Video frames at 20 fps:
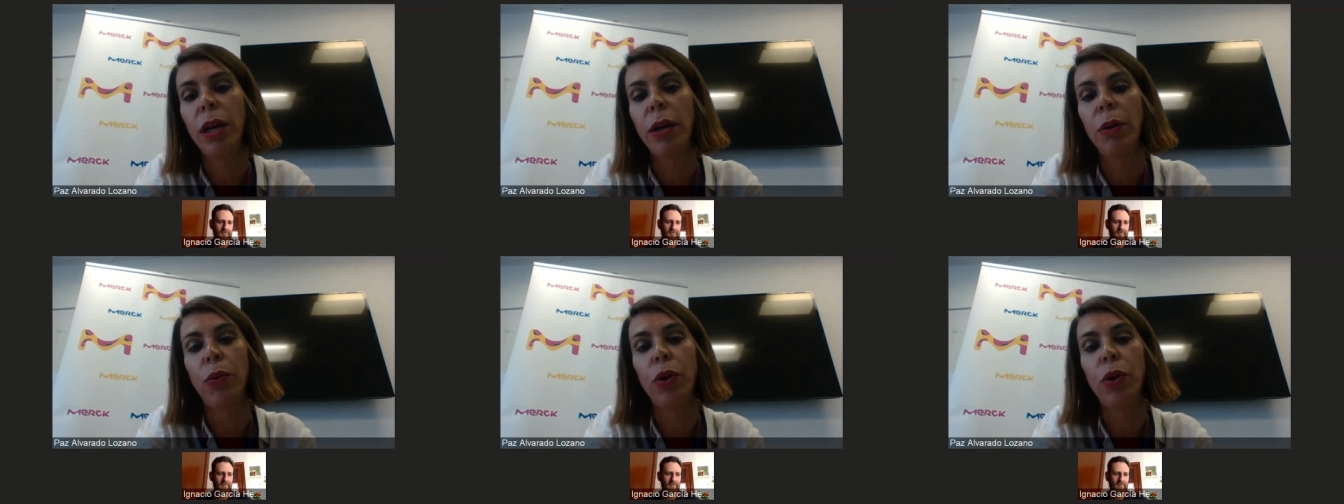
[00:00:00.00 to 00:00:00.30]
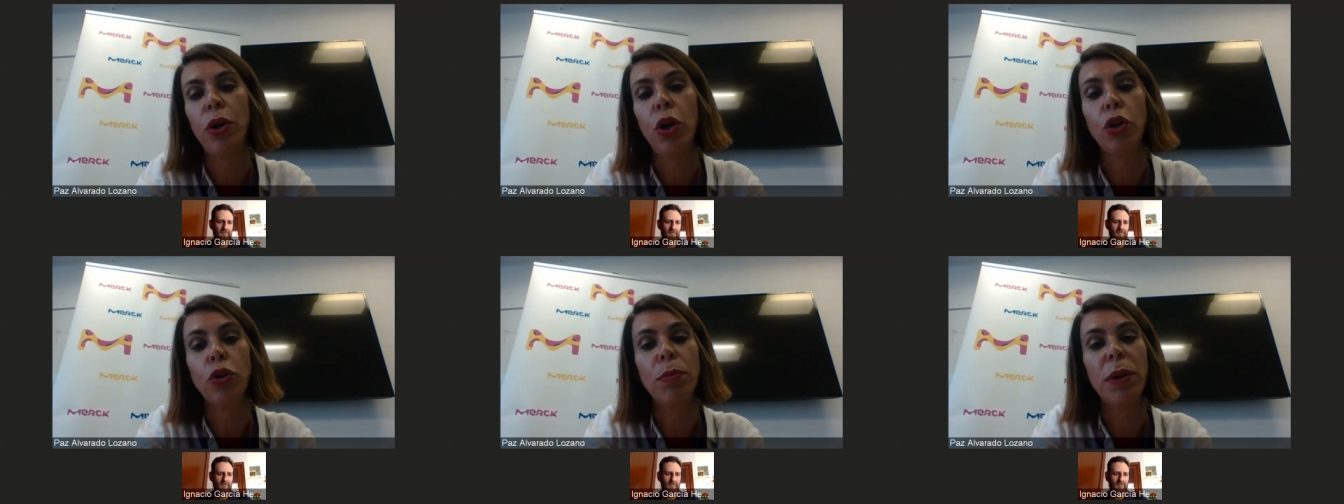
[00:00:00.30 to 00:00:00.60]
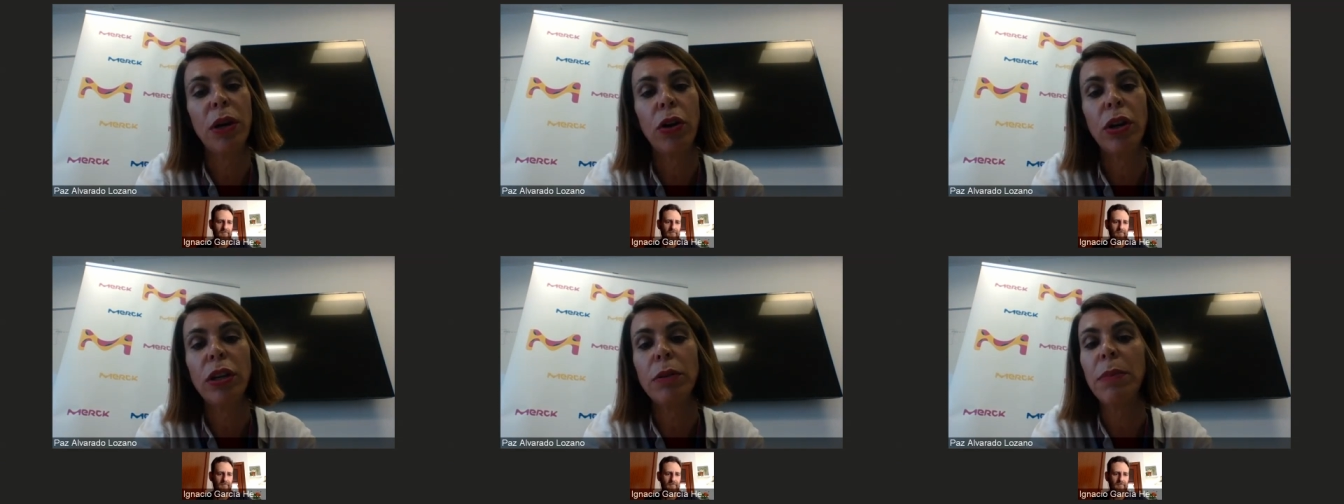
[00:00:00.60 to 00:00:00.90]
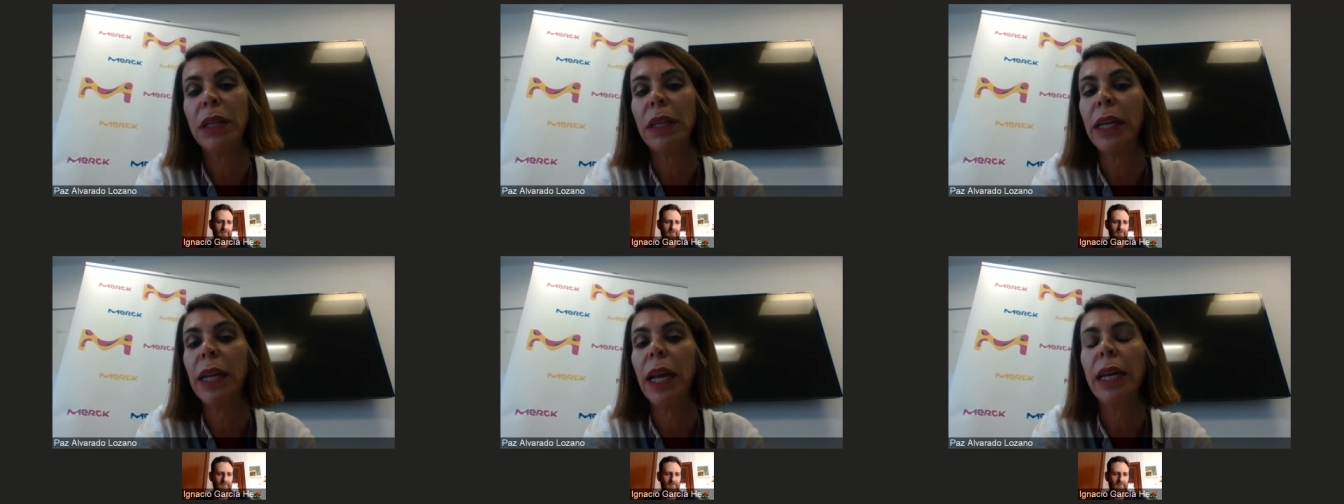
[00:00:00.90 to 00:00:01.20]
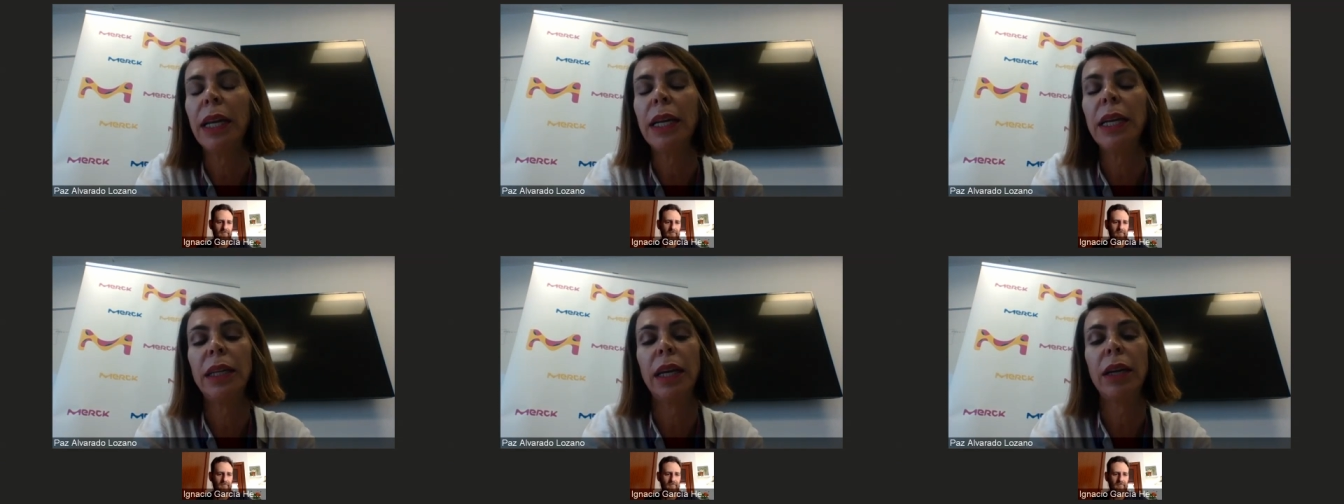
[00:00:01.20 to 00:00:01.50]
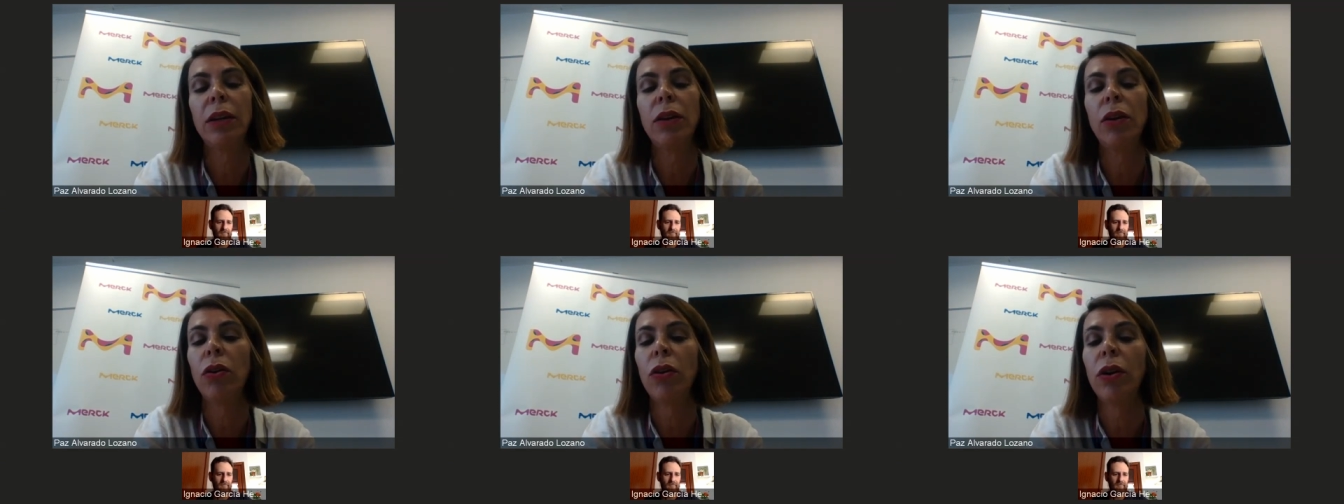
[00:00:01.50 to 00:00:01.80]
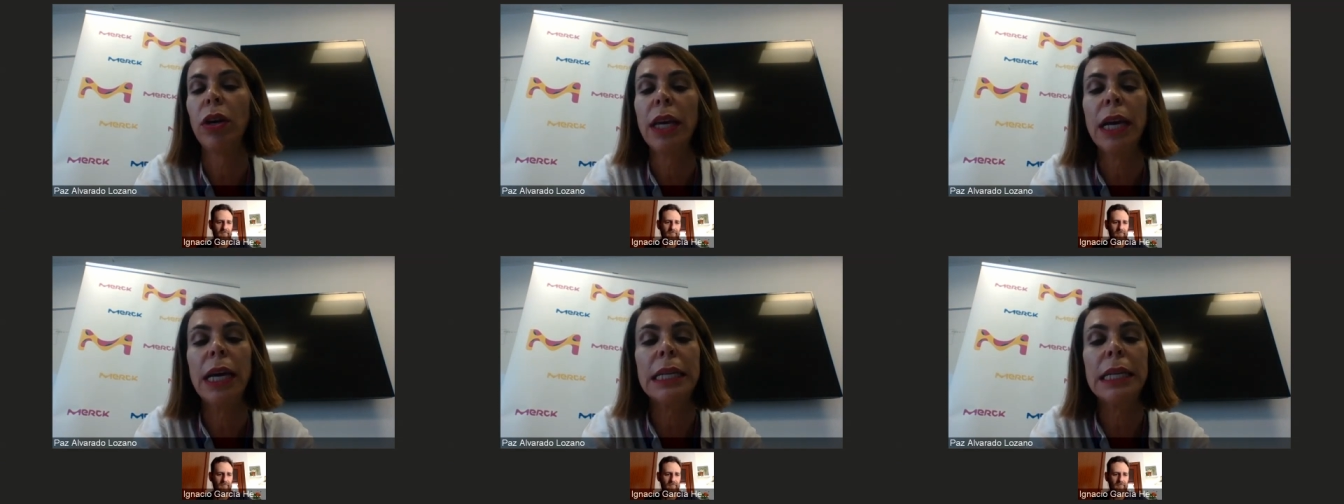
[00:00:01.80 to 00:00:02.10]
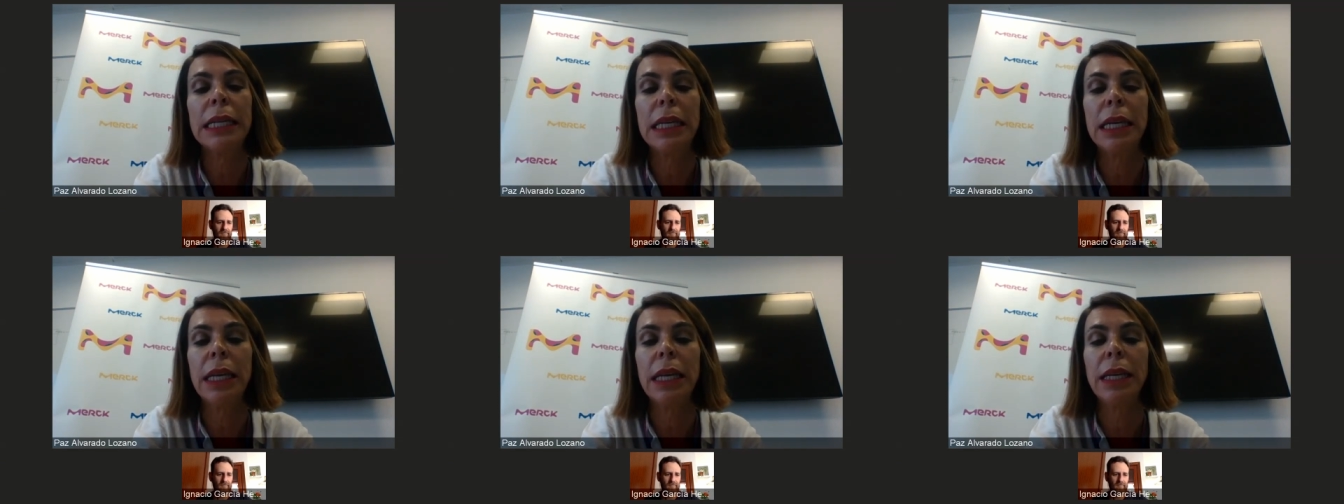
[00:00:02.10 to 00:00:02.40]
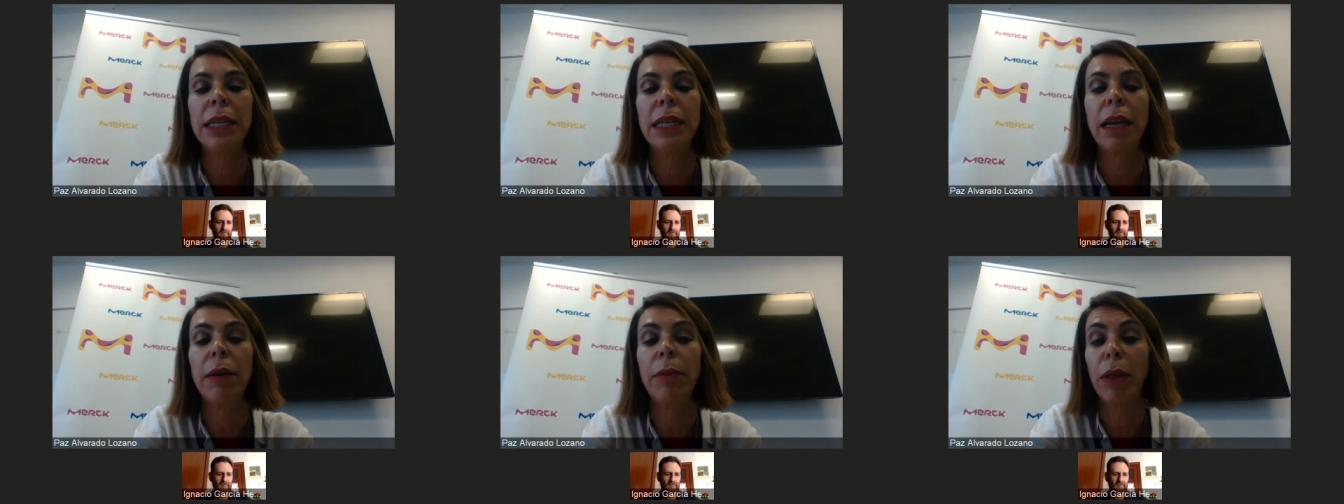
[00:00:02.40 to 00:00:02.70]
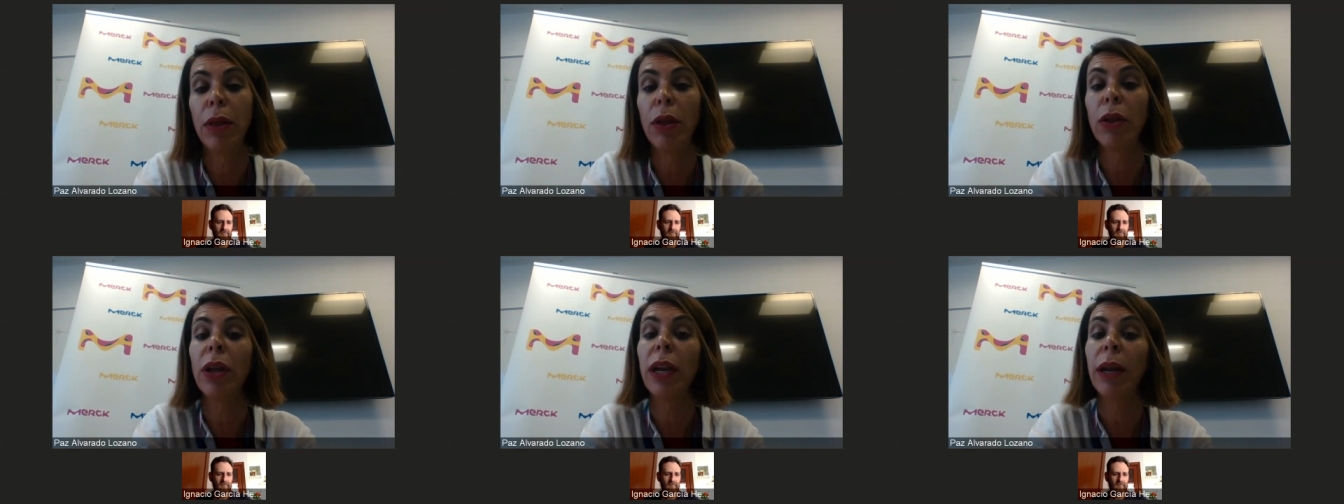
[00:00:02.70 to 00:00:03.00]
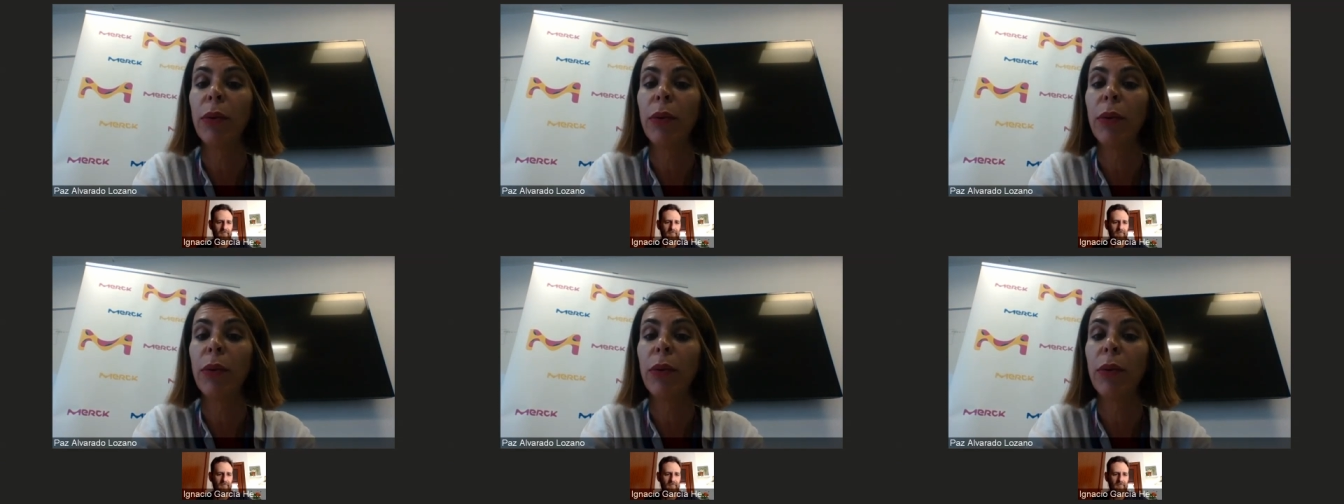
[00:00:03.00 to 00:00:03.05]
bueno, los mejores materiales y tecnologías y servicios de